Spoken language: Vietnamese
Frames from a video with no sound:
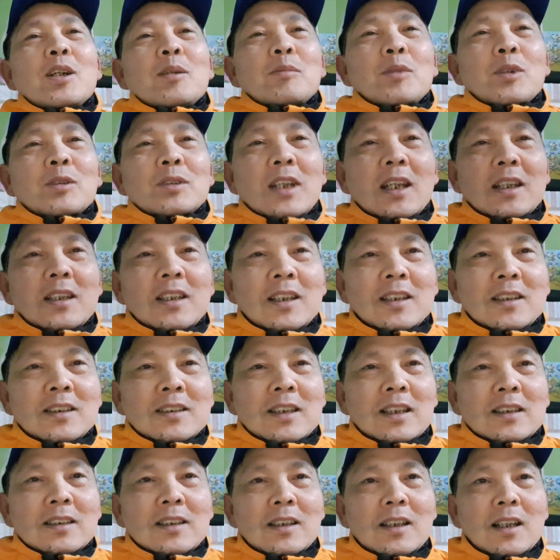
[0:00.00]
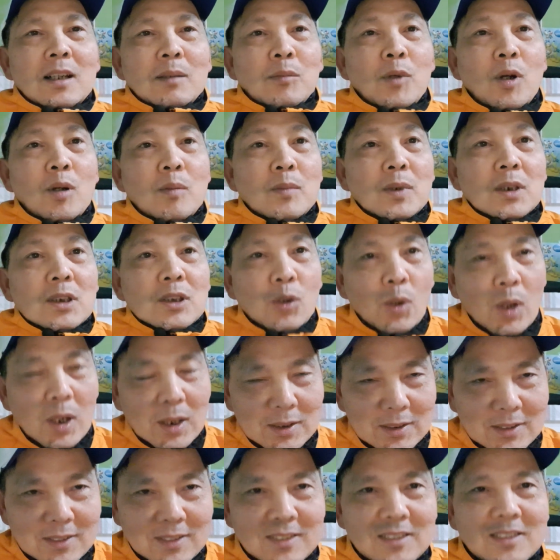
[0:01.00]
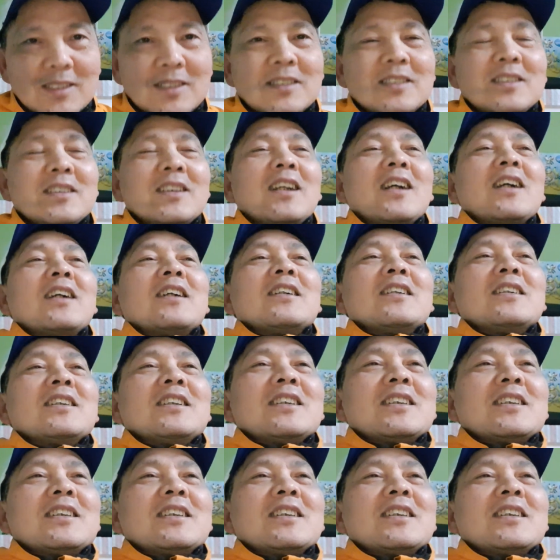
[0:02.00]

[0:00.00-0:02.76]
một thai kỳ người ta tính là 40 tuần đó.